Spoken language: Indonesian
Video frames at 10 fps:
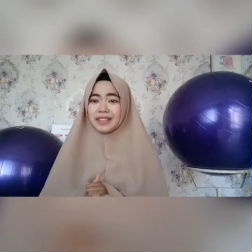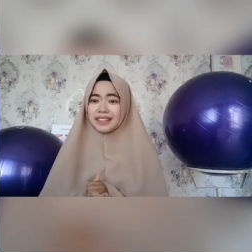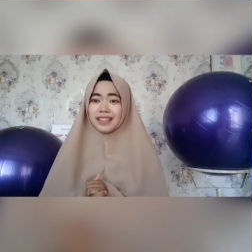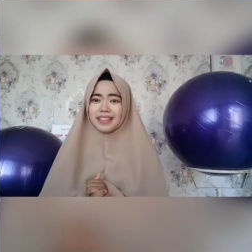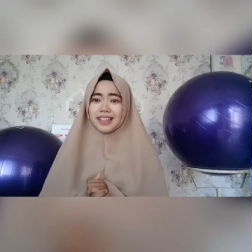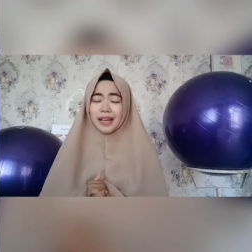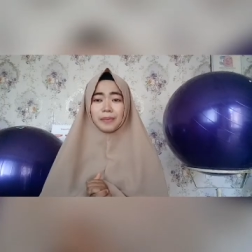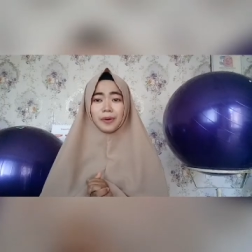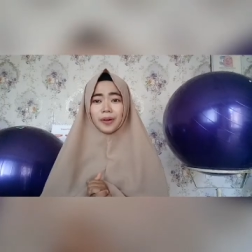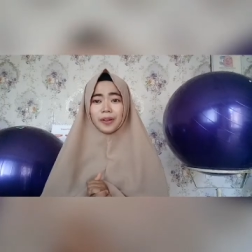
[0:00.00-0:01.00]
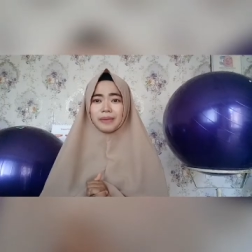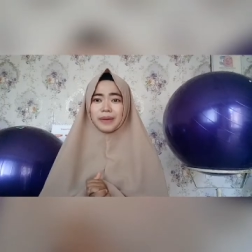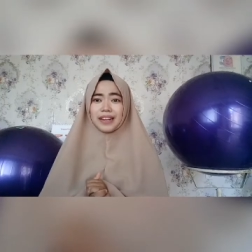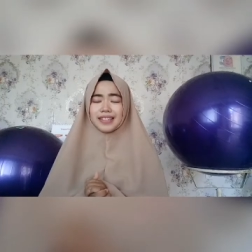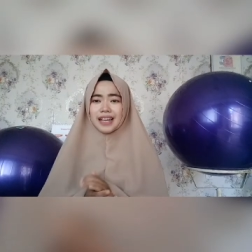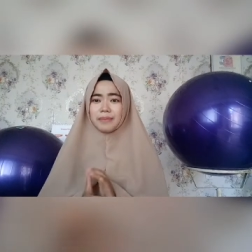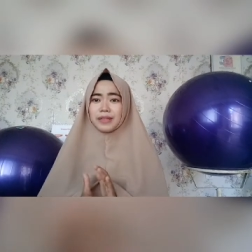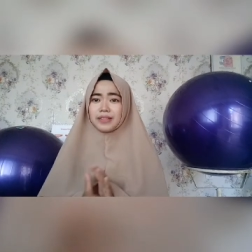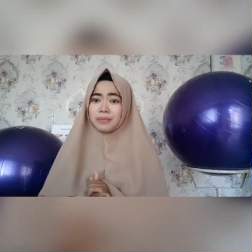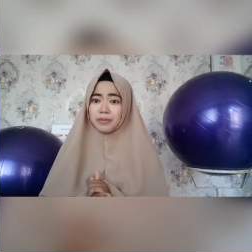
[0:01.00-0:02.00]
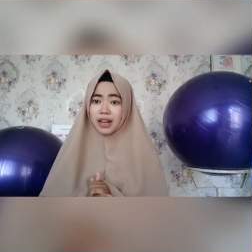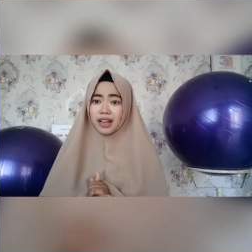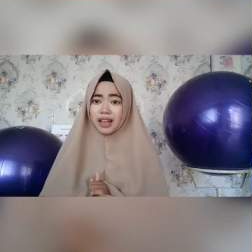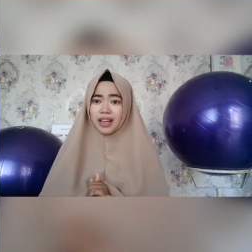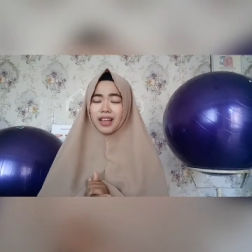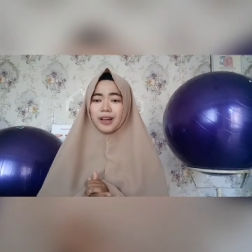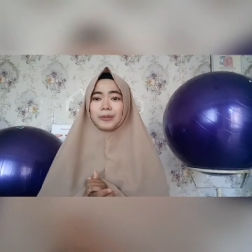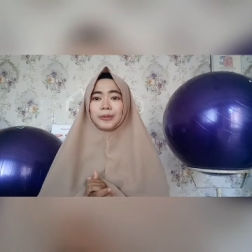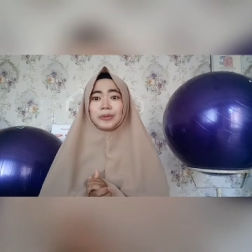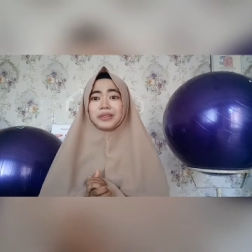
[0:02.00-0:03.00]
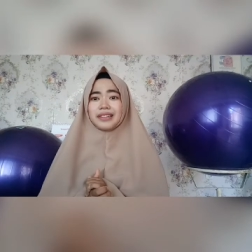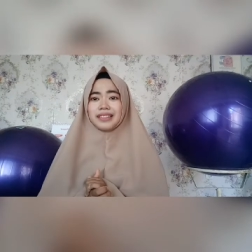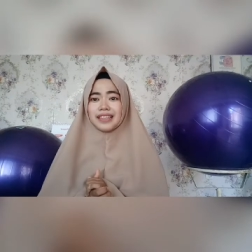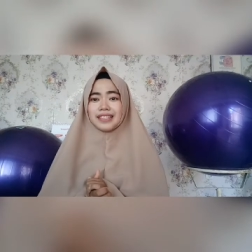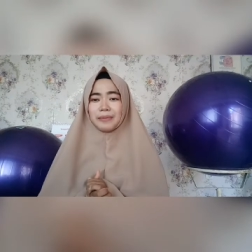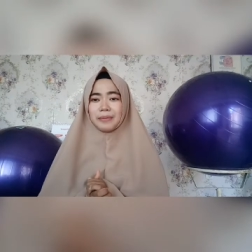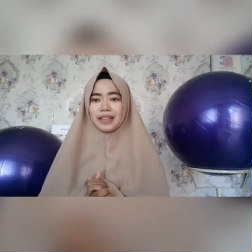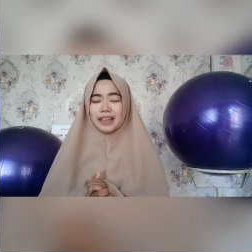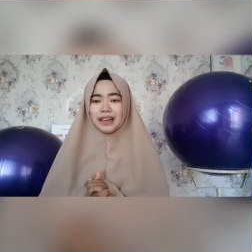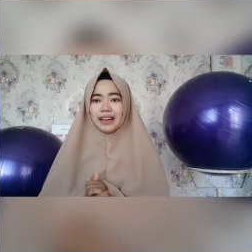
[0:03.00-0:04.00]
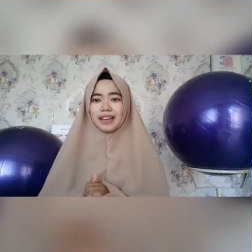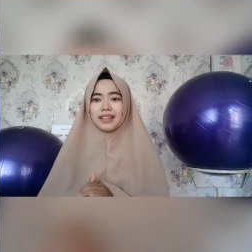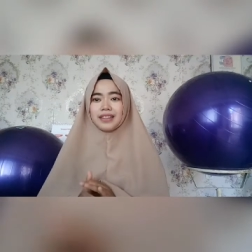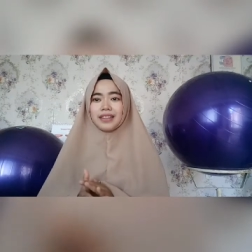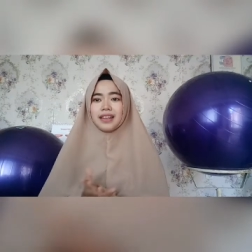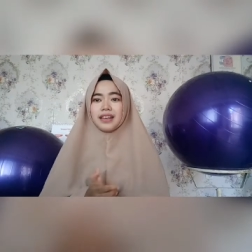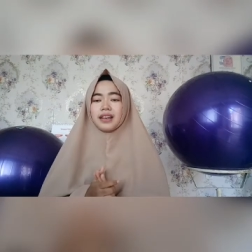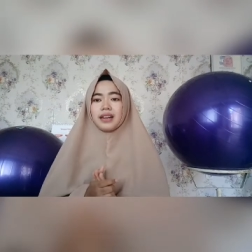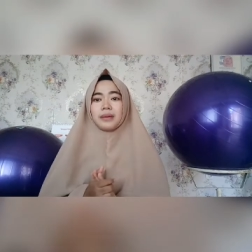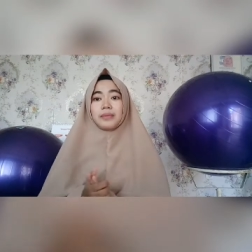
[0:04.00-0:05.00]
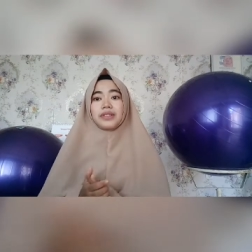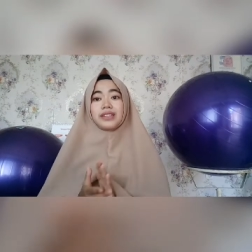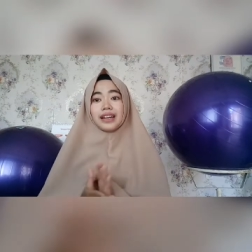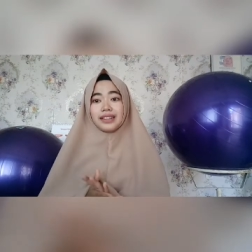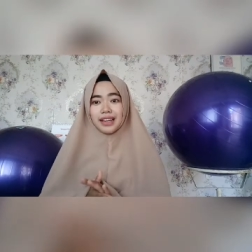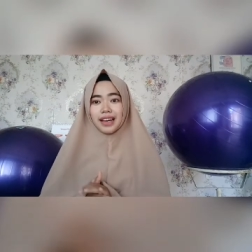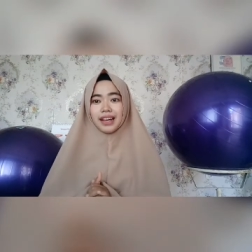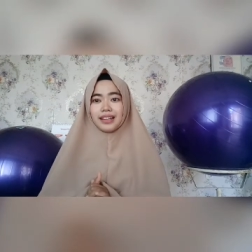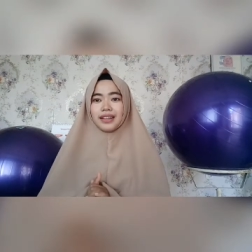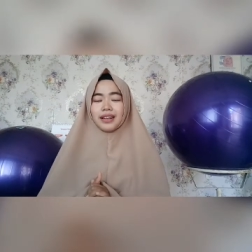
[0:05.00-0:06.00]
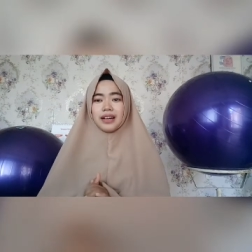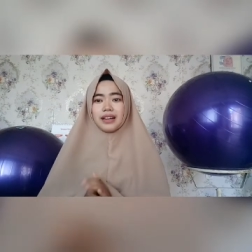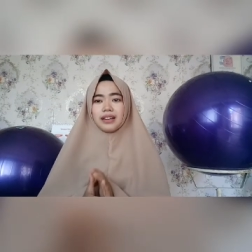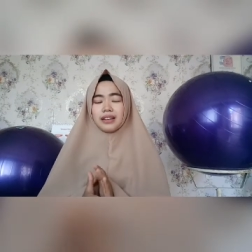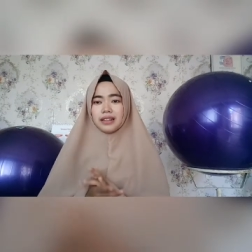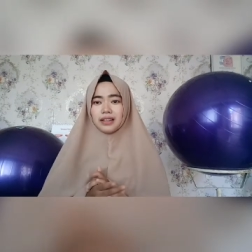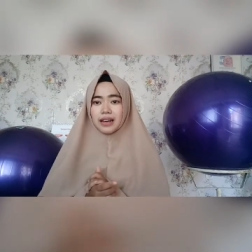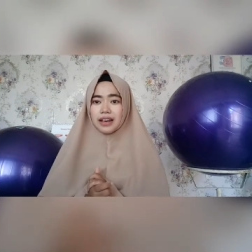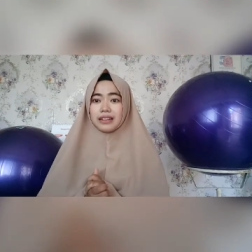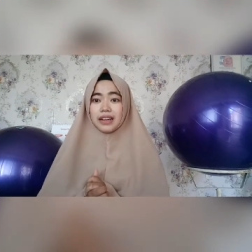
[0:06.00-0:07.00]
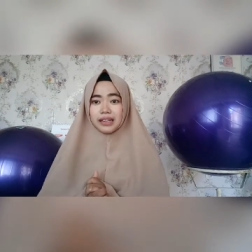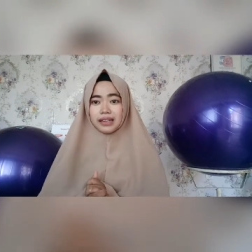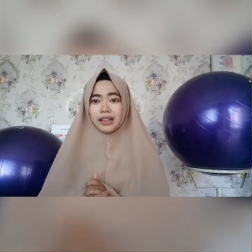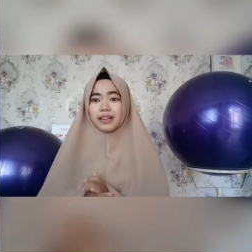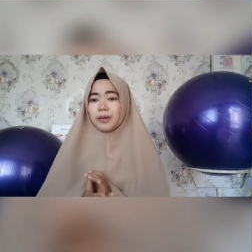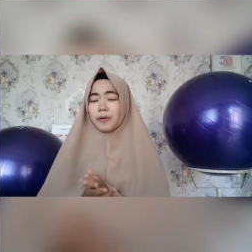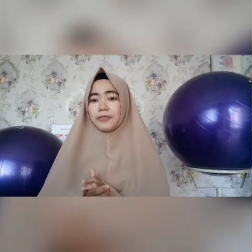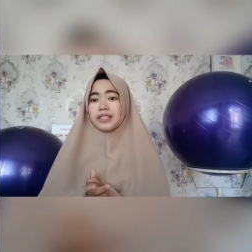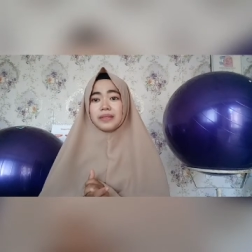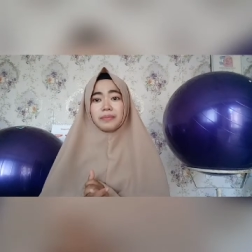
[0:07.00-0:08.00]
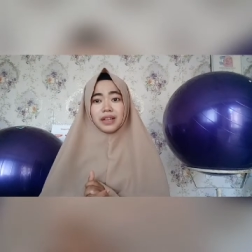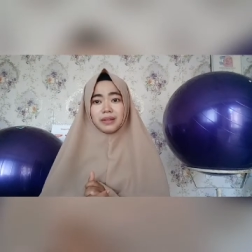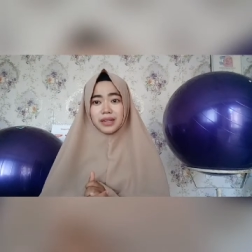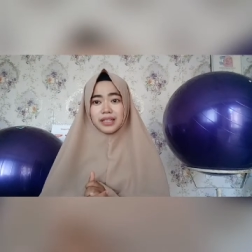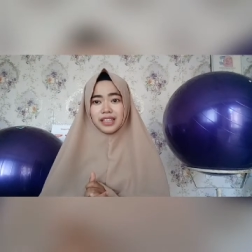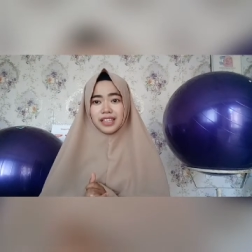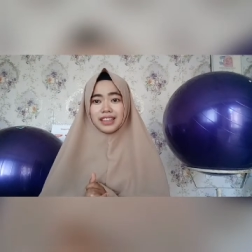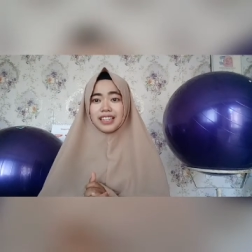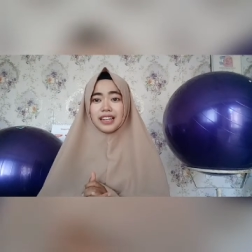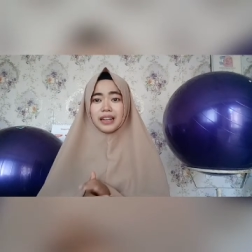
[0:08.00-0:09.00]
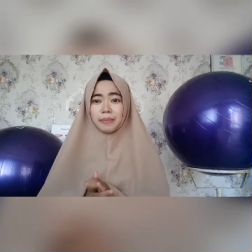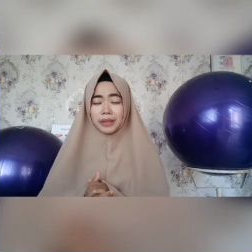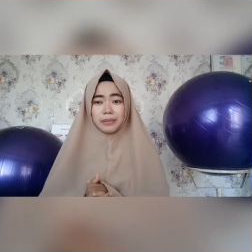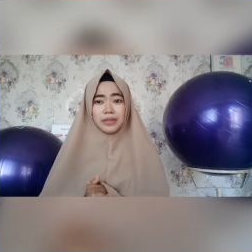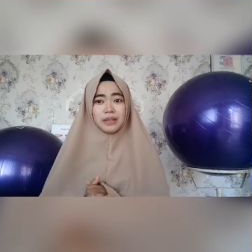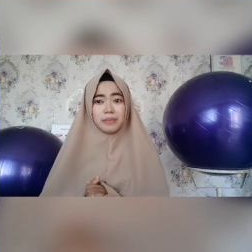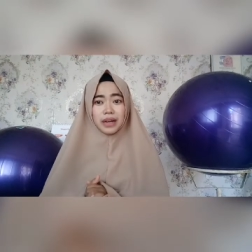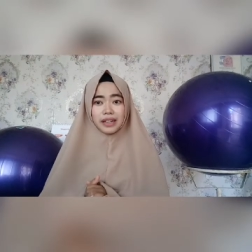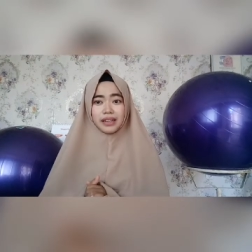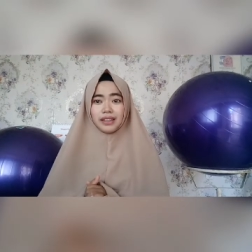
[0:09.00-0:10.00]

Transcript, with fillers: Jadi saya mohon kepada sahabat semua untuk kerjasamanya menjaga agar COVID-19 ini tidak dapat menyebar